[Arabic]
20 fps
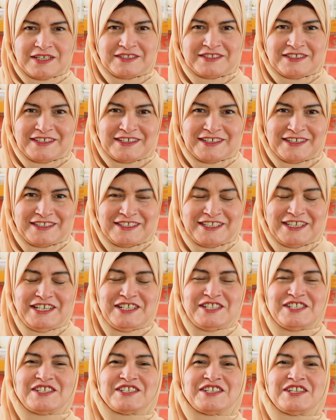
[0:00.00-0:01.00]
يعني
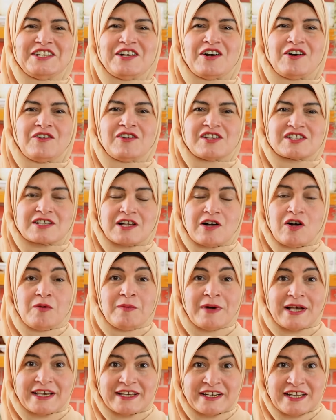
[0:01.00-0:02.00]
نحس ان هي خلاص
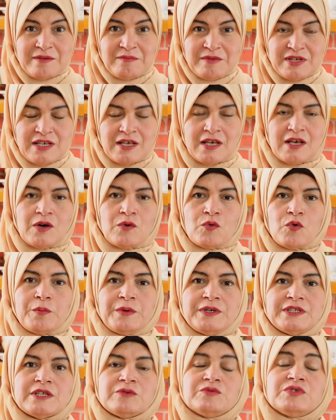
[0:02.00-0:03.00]
قوامها كريمي
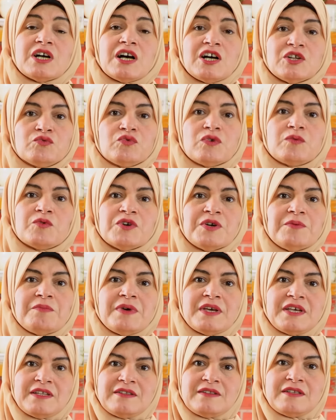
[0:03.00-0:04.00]
وبيضه ودي خطوه
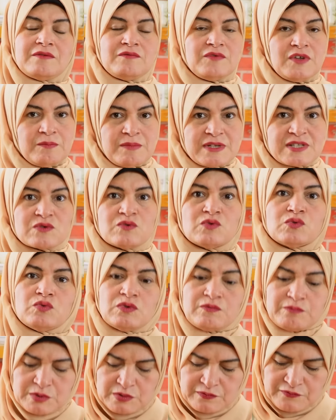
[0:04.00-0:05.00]
مهمه جدا في البسكوت
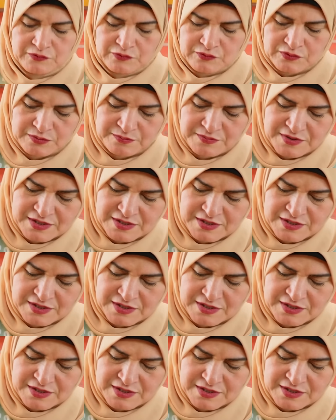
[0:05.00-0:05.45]
والبوتيفور